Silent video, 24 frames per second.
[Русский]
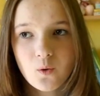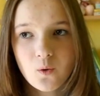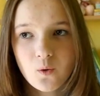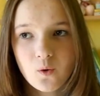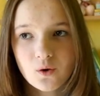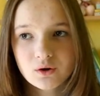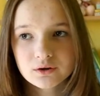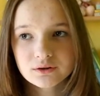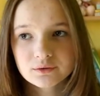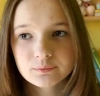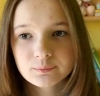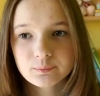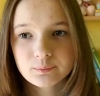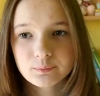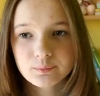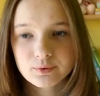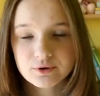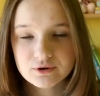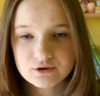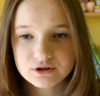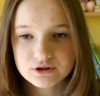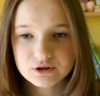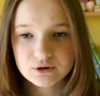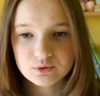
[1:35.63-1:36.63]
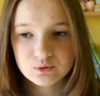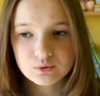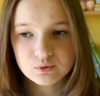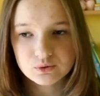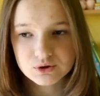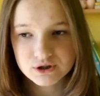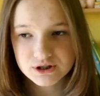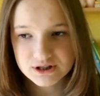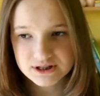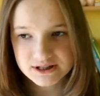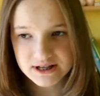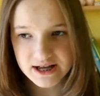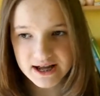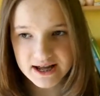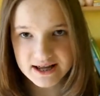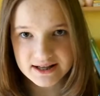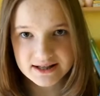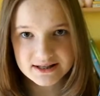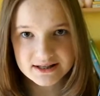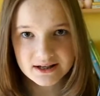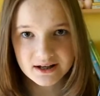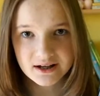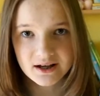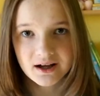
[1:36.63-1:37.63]
он просто
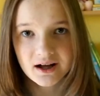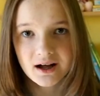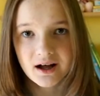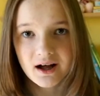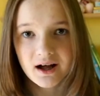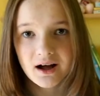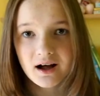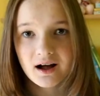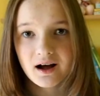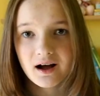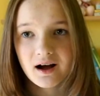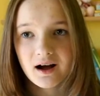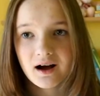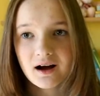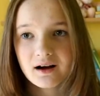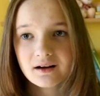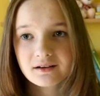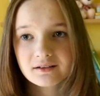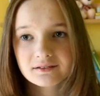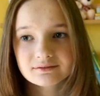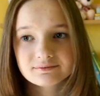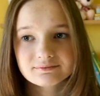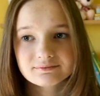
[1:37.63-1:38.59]
ужасается. А,